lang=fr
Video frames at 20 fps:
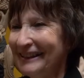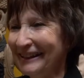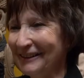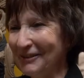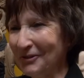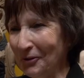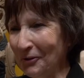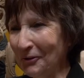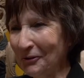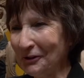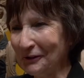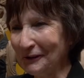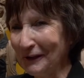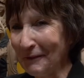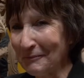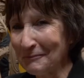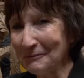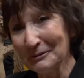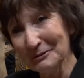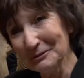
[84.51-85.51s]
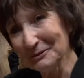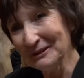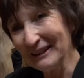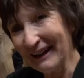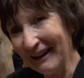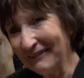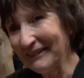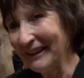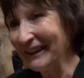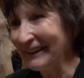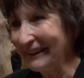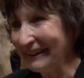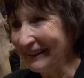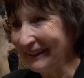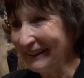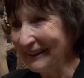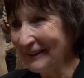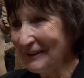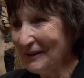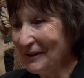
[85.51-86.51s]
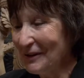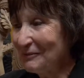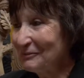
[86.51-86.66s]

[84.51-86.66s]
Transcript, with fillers: et donc on a beaucoup travaillé